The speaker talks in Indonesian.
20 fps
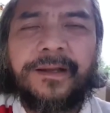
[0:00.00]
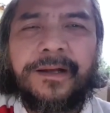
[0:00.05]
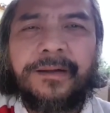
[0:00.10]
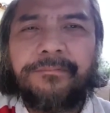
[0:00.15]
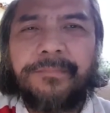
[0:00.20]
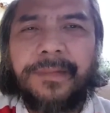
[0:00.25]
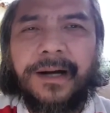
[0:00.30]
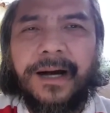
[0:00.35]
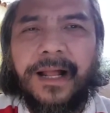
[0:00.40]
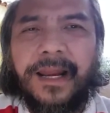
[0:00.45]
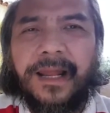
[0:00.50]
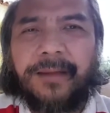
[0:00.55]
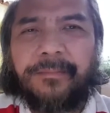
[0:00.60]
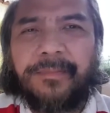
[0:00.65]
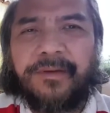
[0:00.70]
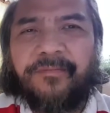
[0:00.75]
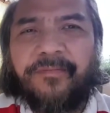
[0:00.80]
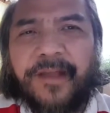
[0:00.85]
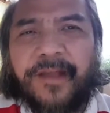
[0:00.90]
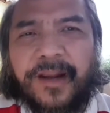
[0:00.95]

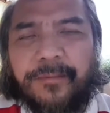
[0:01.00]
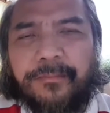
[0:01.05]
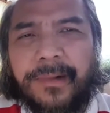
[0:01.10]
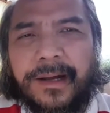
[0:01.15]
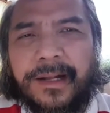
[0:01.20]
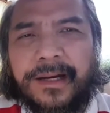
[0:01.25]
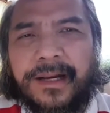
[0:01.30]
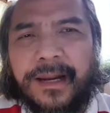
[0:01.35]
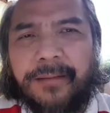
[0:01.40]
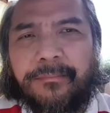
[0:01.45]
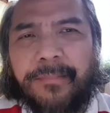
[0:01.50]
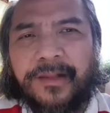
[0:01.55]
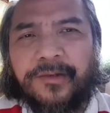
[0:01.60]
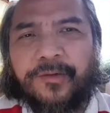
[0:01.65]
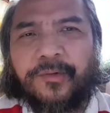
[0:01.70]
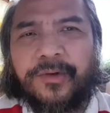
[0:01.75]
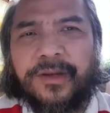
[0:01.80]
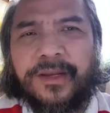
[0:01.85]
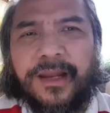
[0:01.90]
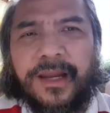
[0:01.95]
mengalami firman dan
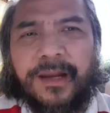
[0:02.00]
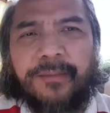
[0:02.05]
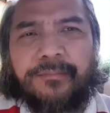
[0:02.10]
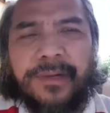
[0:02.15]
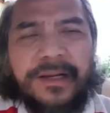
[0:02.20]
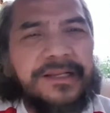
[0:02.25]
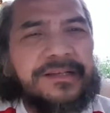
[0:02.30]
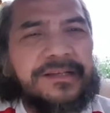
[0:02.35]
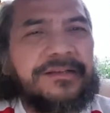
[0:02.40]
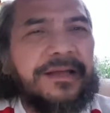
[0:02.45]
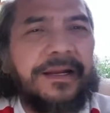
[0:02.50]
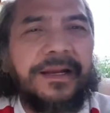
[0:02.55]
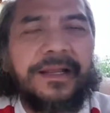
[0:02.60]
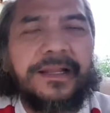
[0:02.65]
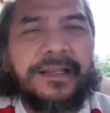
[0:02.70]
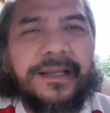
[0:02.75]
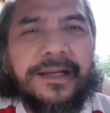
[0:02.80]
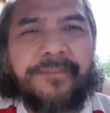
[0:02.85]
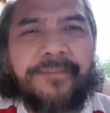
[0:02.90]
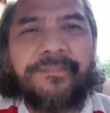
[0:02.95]
masuk di dalam
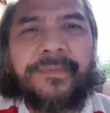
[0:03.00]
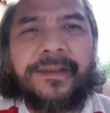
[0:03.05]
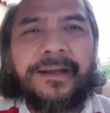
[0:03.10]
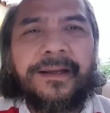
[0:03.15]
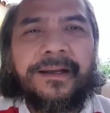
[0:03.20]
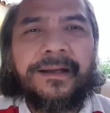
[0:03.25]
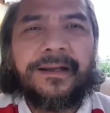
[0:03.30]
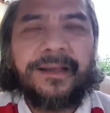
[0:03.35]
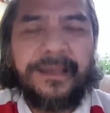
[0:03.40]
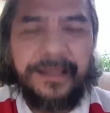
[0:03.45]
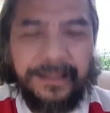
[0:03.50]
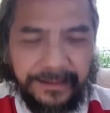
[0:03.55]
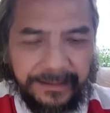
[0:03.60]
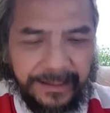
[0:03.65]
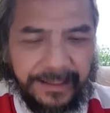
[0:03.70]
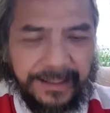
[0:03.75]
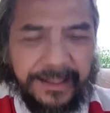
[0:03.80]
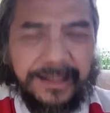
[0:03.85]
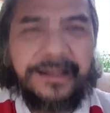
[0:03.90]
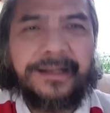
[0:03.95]
rencananya,
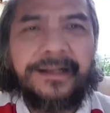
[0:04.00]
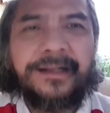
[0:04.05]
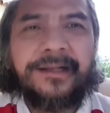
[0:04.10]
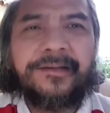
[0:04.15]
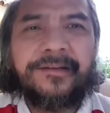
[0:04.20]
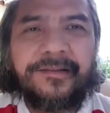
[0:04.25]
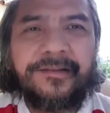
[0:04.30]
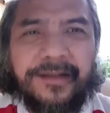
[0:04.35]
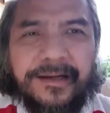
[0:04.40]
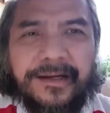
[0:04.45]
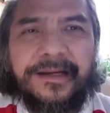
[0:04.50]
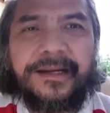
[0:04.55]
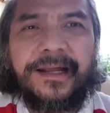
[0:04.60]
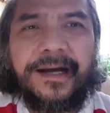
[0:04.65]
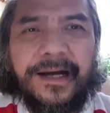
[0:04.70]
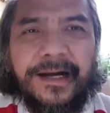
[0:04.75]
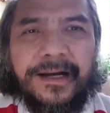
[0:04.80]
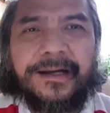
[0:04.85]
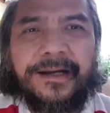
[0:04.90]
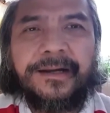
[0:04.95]
kita
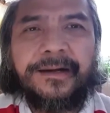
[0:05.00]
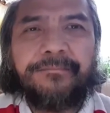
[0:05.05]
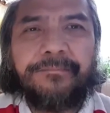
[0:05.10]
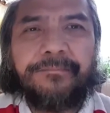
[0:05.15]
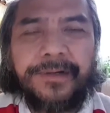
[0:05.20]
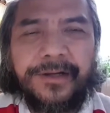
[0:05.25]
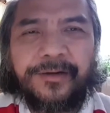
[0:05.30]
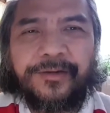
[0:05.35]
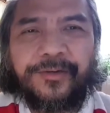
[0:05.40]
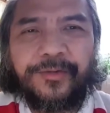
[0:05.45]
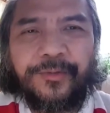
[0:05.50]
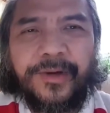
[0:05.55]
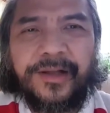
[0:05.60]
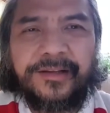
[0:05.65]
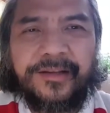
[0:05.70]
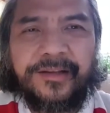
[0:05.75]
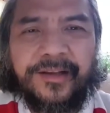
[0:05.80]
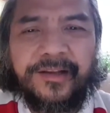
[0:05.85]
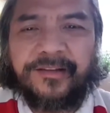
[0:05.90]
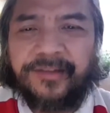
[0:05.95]
sedang bersuka
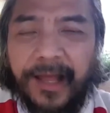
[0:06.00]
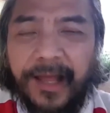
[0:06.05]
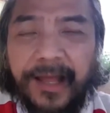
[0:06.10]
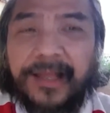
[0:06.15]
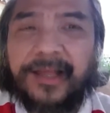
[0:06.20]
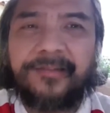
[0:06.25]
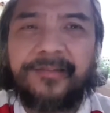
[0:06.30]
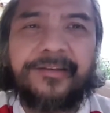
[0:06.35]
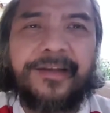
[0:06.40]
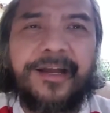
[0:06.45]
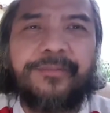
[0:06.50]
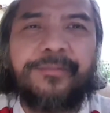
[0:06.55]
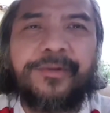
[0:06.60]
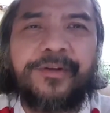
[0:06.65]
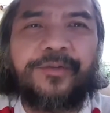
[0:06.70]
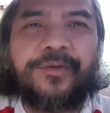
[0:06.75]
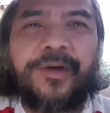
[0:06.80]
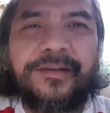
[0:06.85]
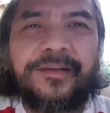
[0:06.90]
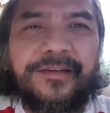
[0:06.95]
cita, saya sedang
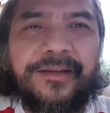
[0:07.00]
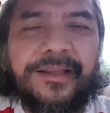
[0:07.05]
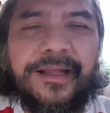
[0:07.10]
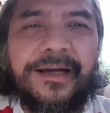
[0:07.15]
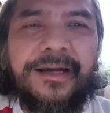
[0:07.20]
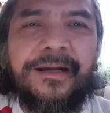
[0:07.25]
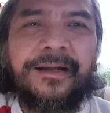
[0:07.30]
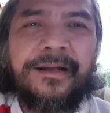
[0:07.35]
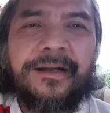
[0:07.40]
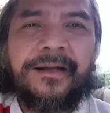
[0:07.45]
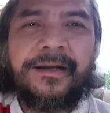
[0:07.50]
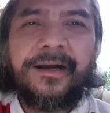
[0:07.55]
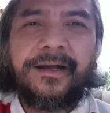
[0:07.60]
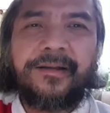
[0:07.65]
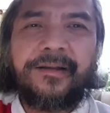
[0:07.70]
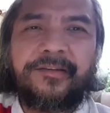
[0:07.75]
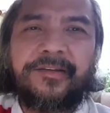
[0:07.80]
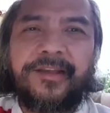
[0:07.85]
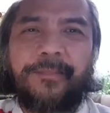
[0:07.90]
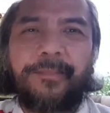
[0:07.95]
bersuka cita,
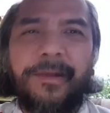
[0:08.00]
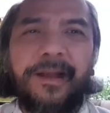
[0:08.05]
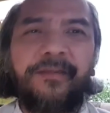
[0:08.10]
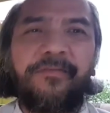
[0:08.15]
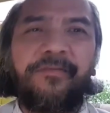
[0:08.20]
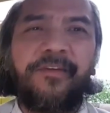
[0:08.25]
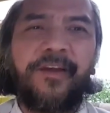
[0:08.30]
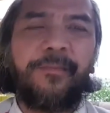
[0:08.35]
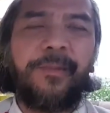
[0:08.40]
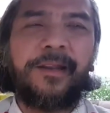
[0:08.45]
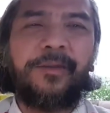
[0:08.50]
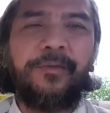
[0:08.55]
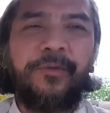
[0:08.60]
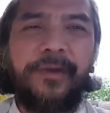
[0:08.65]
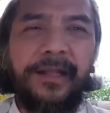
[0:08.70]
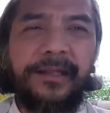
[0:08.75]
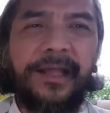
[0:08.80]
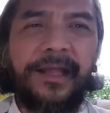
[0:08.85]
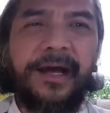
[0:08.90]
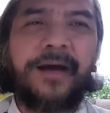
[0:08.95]
karena setiap kali firman itu
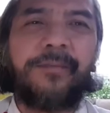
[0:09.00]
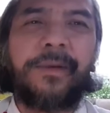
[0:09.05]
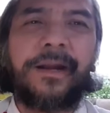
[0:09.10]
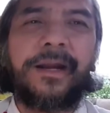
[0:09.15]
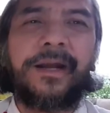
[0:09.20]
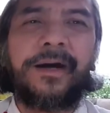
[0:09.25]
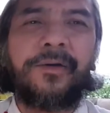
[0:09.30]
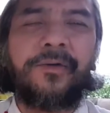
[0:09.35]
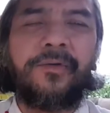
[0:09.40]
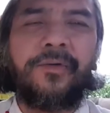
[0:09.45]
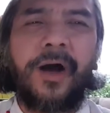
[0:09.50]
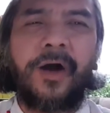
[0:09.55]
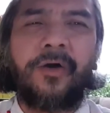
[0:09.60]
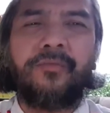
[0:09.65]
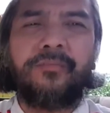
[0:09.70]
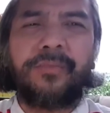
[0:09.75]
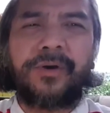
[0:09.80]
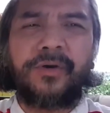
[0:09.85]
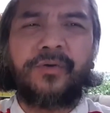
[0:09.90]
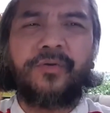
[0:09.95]
datang kepadaku,
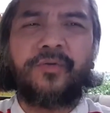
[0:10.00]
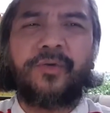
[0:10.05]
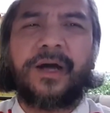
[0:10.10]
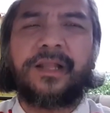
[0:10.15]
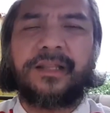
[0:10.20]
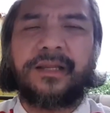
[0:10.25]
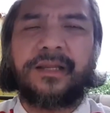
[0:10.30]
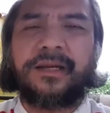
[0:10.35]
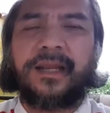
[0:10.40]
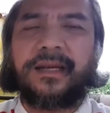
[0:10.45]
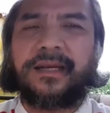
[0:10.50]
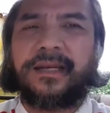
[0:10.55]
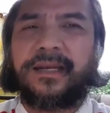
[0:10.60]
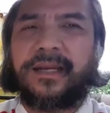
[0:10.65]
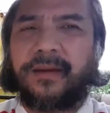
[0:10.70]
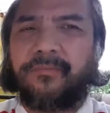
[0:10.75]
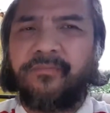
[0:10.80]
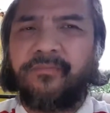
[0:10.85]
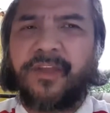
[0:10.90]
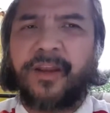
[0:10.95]
aku merenungkannya dan di
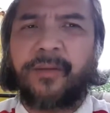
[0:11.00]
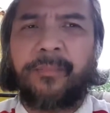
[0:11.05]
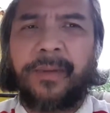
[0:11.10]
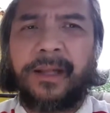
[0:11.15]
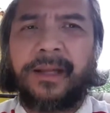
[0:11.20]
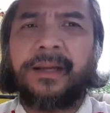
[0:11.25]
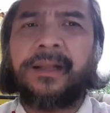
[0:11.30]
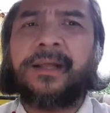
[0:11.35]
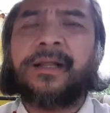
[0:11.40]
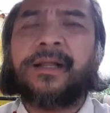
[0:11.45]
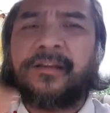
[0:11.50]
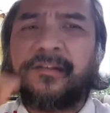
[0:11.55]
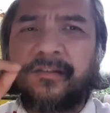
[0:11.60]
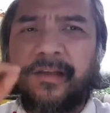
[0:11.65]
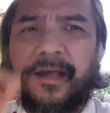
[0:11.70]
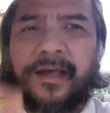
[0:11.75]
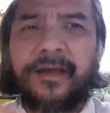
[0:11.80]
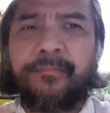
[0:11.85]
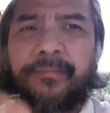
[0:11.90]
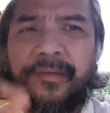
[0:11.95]
dalam firman
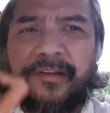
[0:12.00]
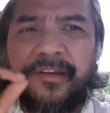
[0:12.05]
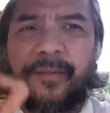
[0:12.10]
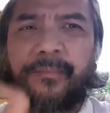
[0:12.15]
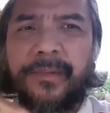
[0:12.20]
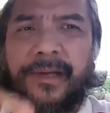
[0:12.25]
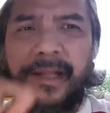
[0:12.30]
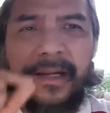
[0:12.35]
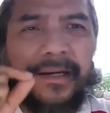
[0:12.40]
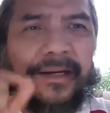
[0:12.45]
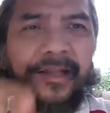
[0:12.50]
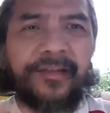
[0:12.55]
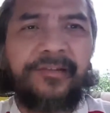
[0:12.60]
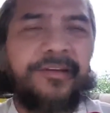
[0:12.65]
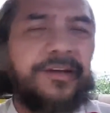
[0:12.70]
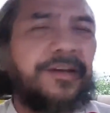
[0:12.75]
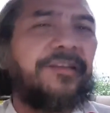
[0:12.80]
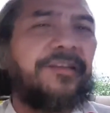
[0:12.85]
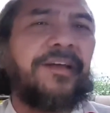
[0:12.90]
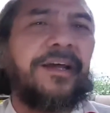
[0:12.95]
saya bisa melihat
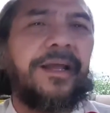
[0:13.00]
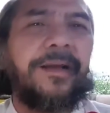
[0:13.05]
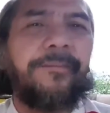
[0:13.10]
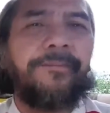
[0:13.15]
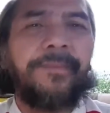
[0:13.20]
destiny saya.